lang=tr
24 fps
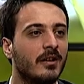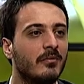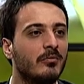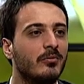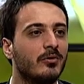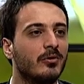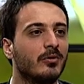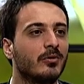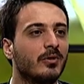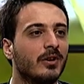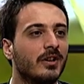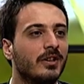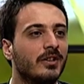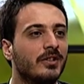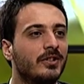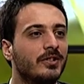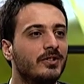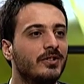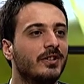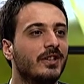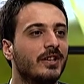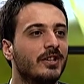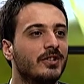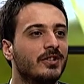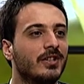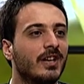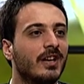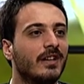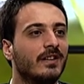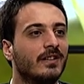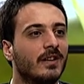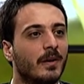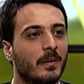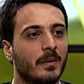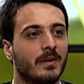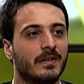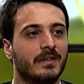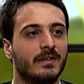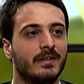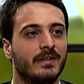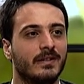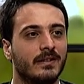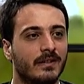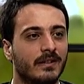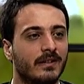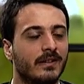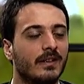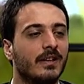en büyük ayırıcı değişken namaz.
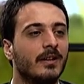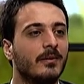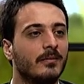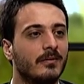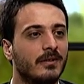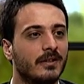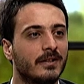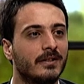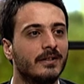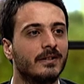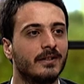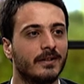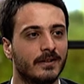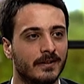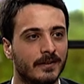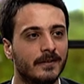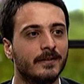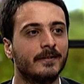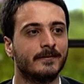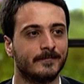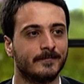Namaz. Diyebiliriz. da hadis-i